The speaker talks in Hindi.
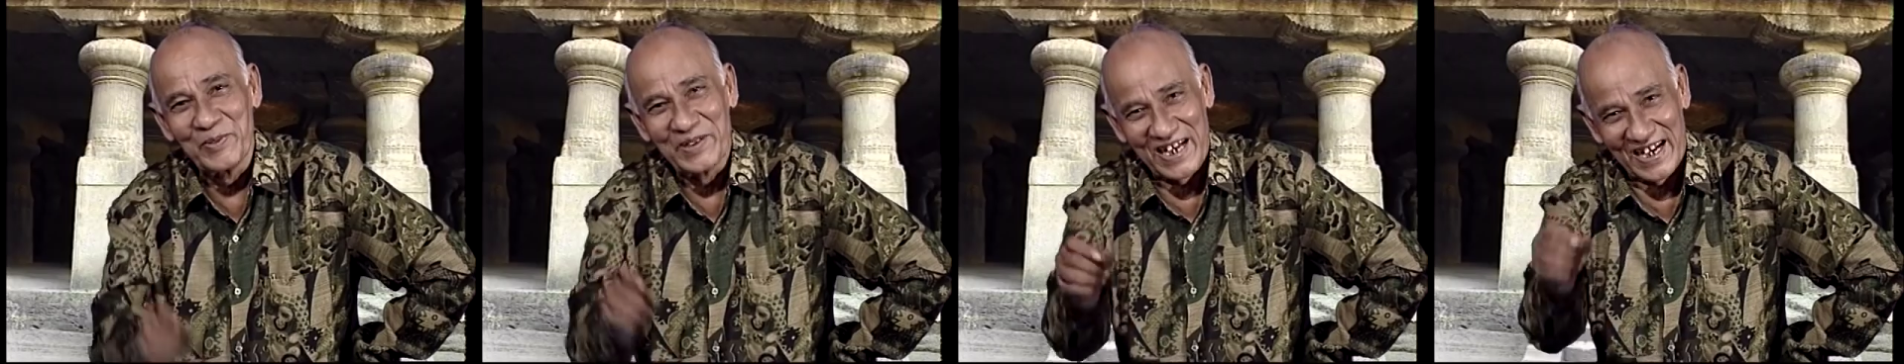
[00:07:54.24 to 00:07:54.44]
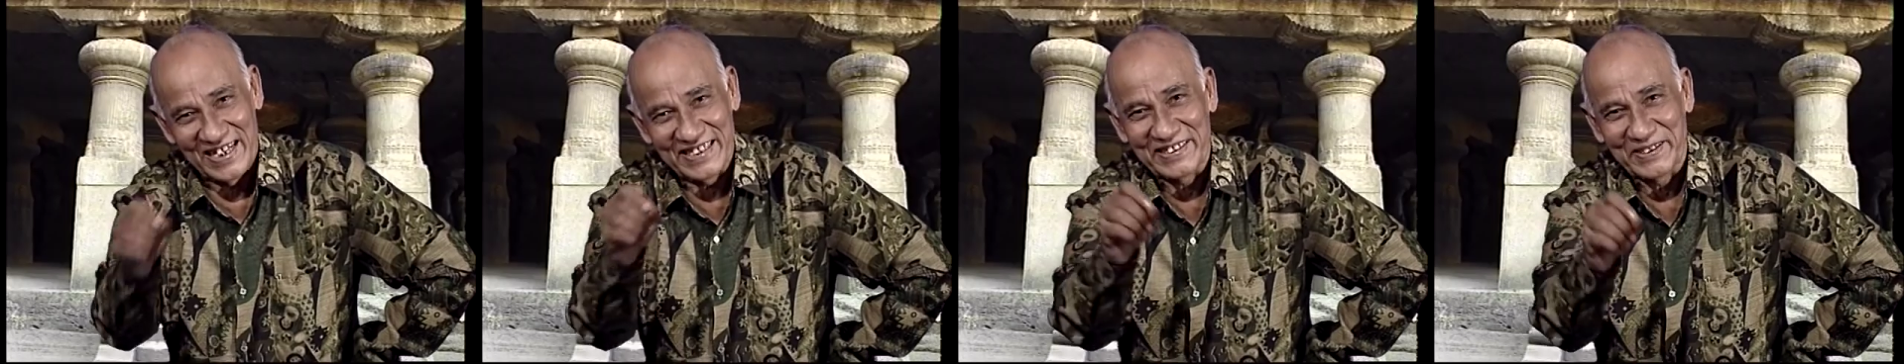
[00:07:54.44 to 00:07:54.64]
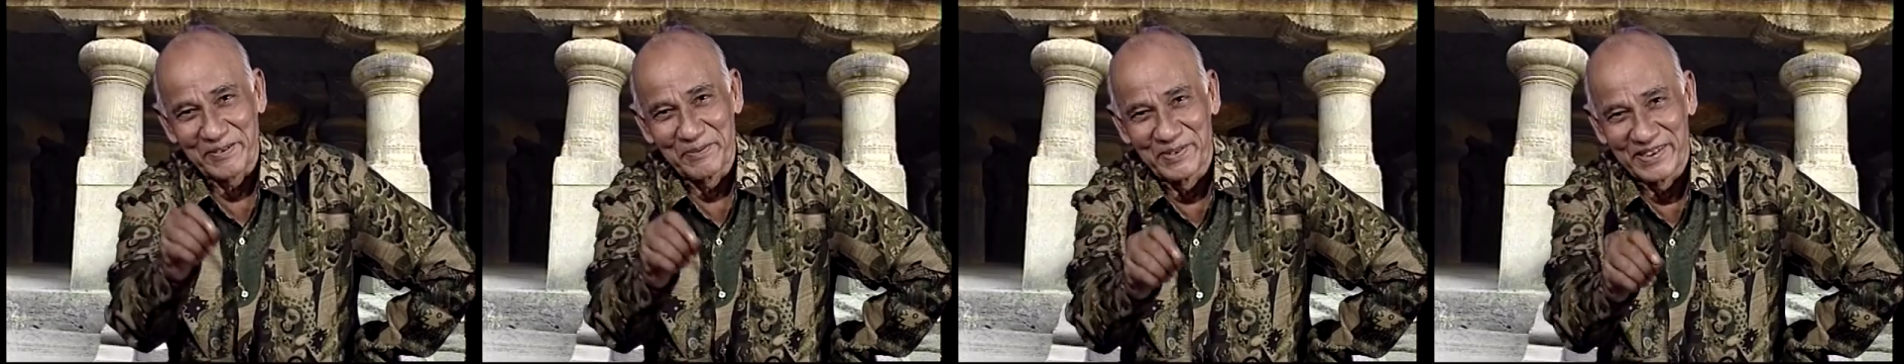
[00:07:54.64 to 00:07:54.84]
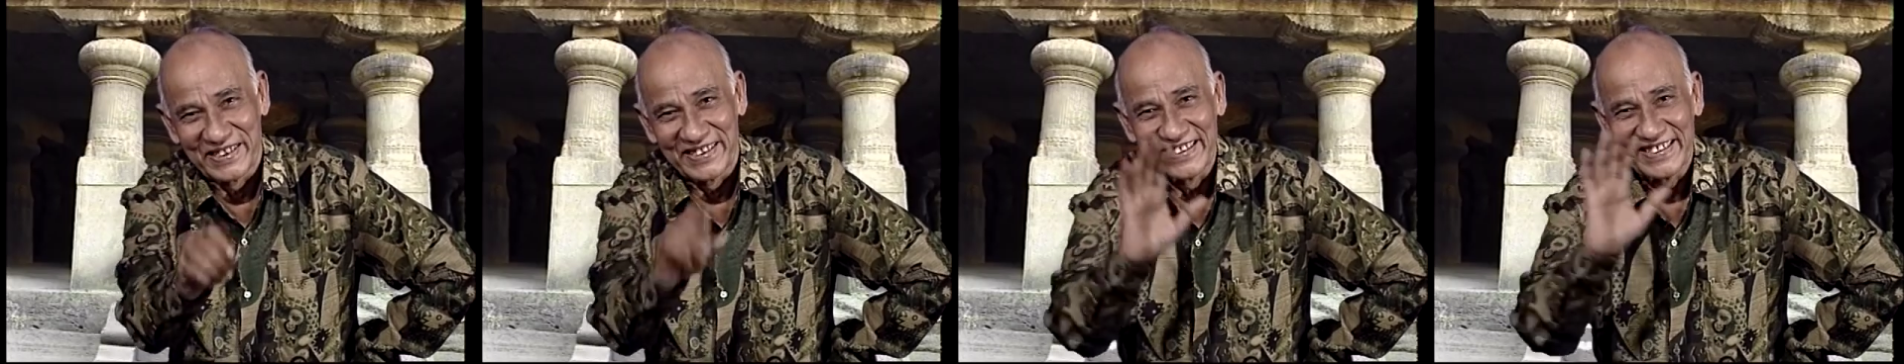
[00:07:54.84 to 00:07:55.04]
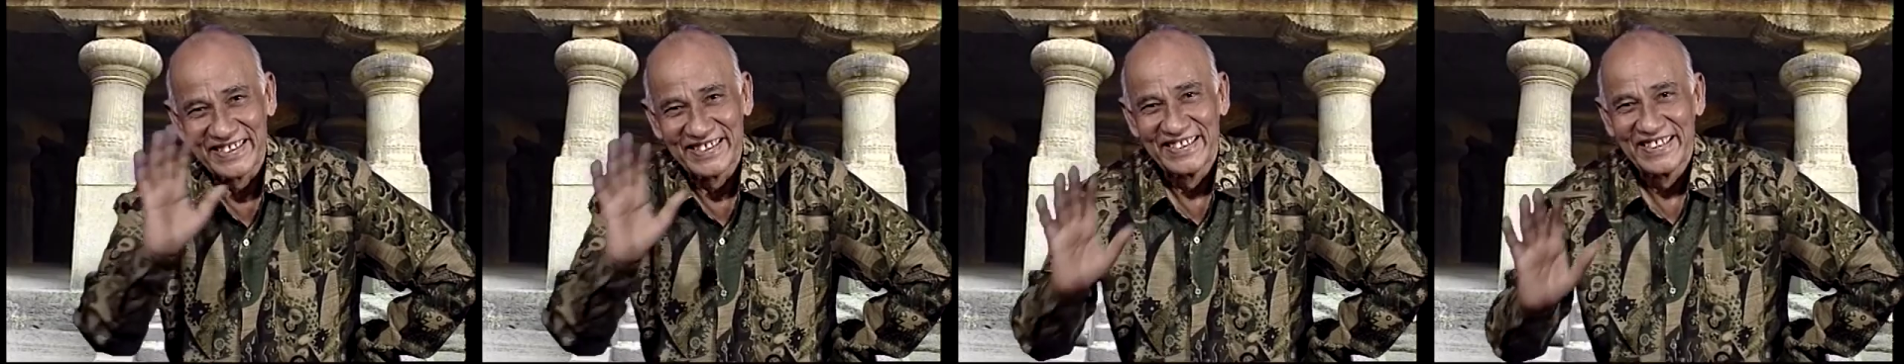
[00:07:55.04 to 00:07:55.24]
मुनासिब
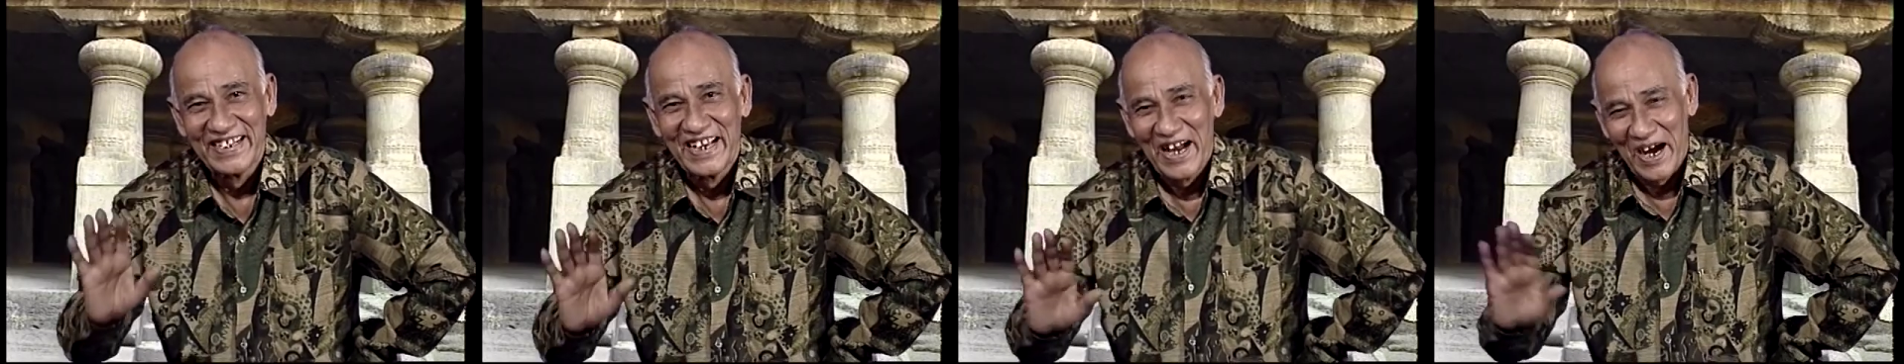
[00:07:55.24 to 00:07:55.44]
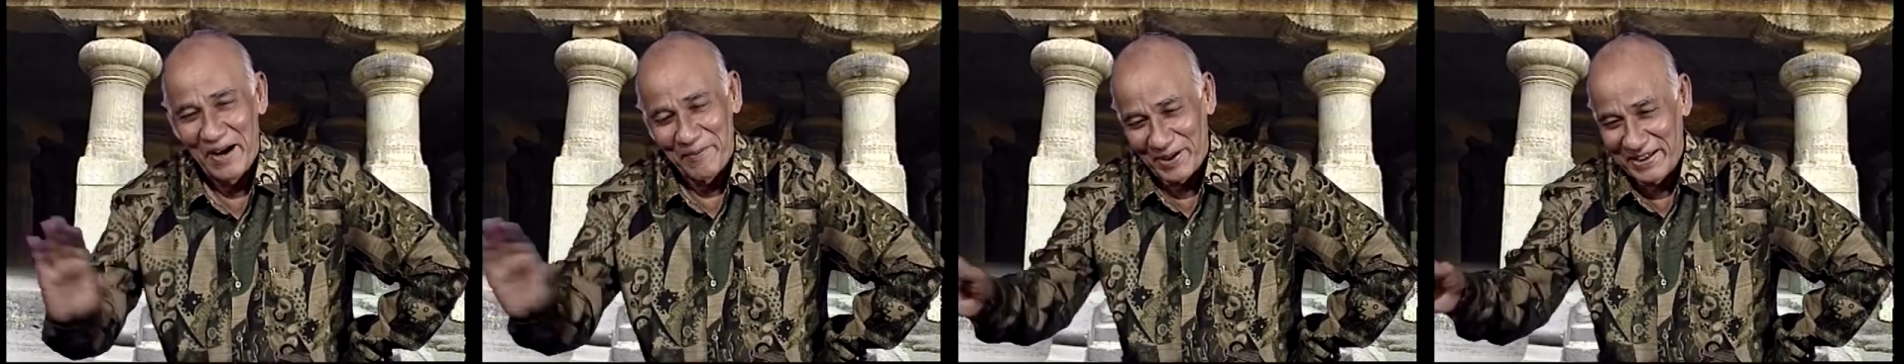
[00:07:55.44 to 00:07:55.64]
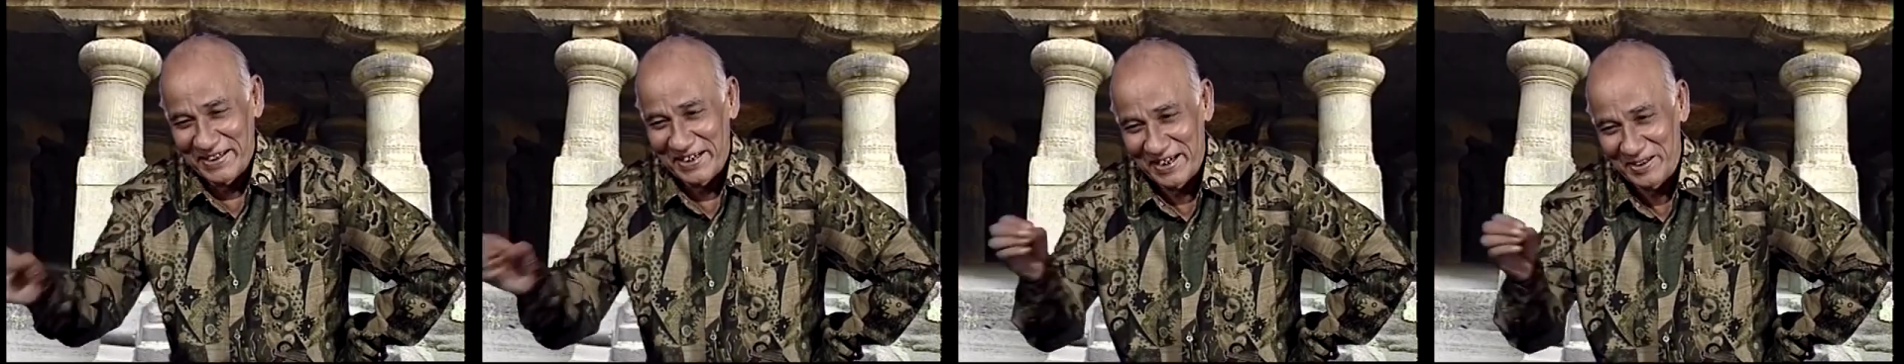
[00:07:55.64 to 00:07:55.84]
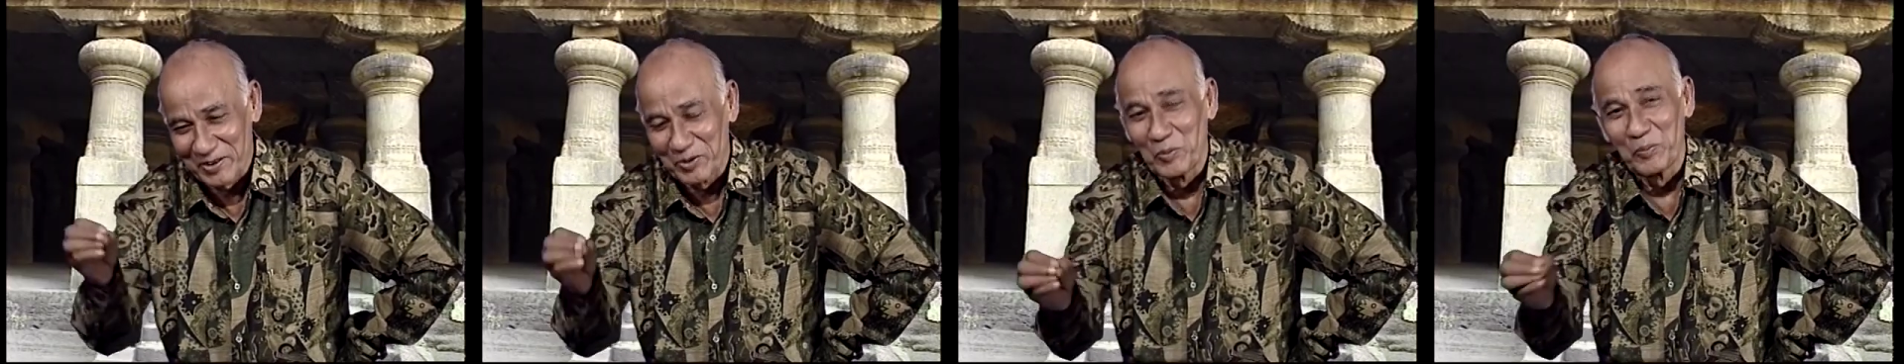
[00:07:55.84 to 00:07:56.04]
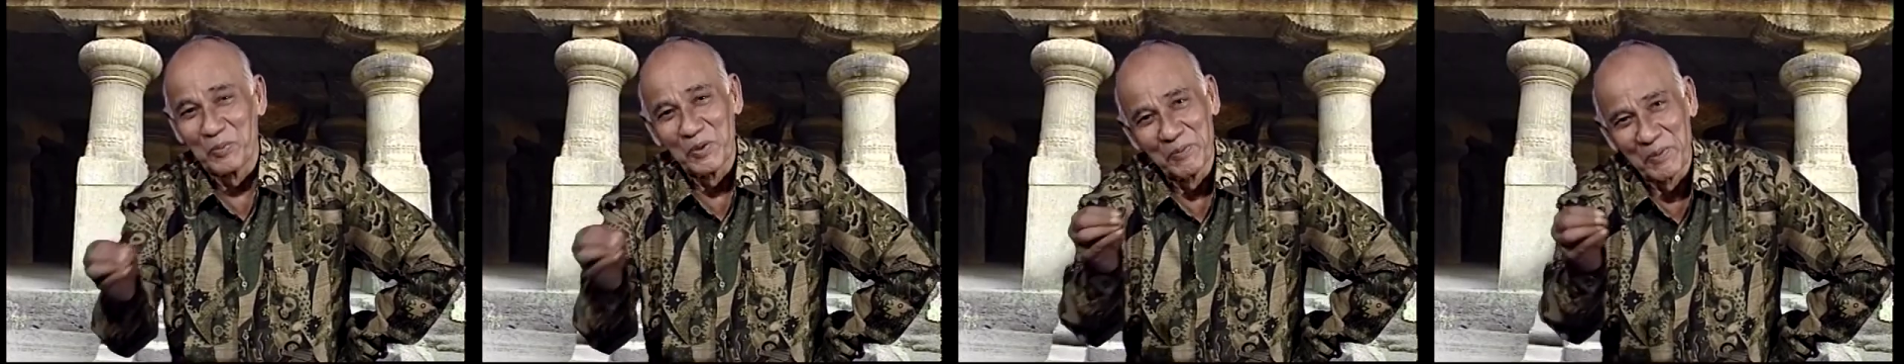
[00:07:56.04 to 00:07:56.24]
ही हमारे यहाँ
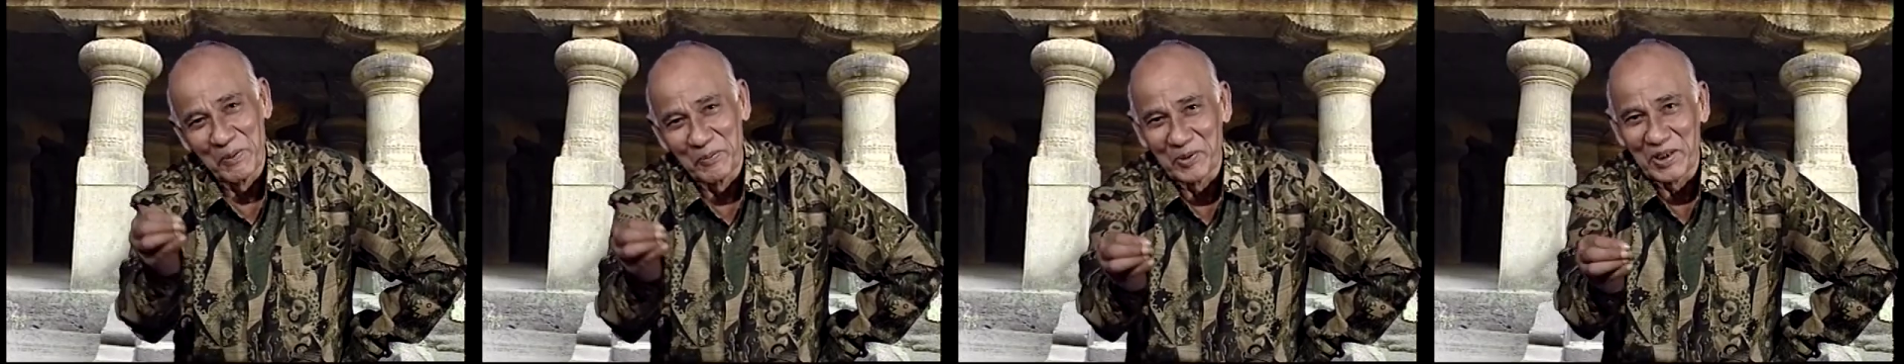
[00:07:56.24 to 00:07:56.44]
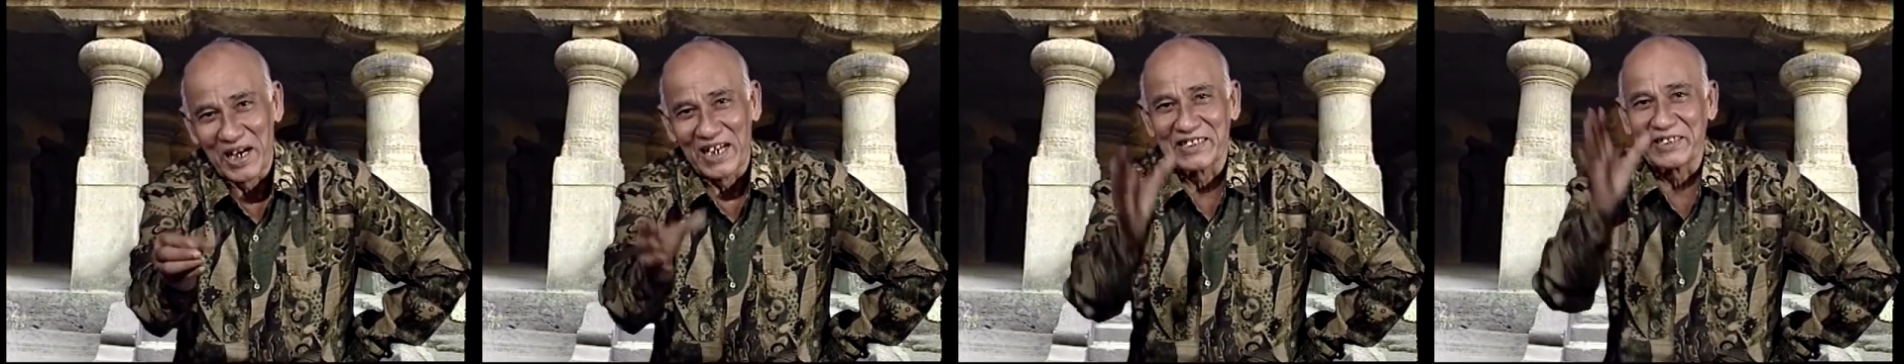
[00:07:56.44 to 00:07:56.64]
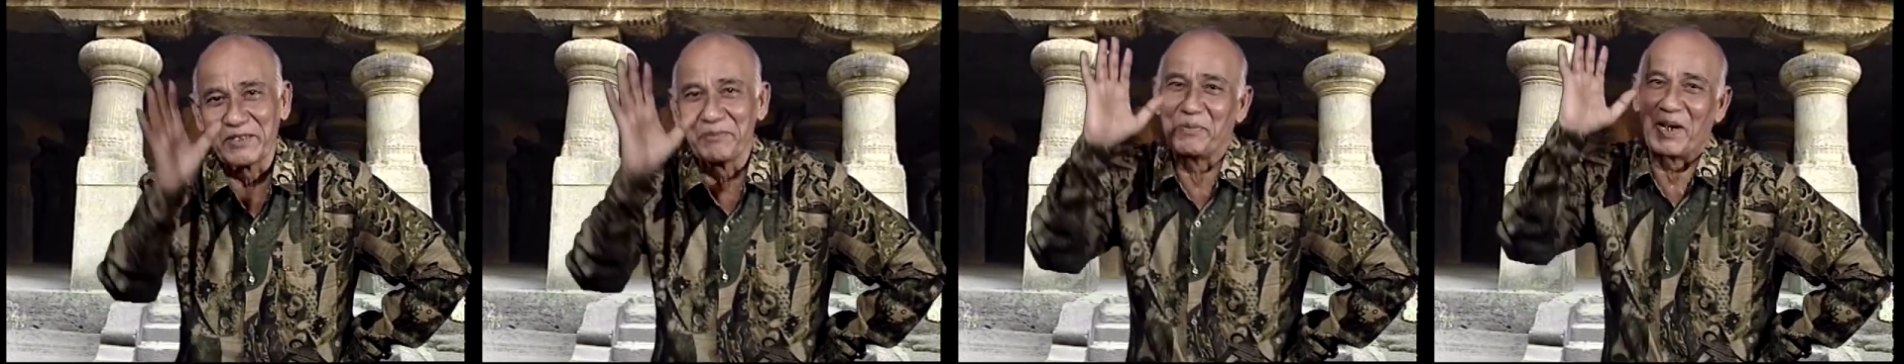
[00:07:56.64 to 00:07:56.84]
यूपी में मुनासिब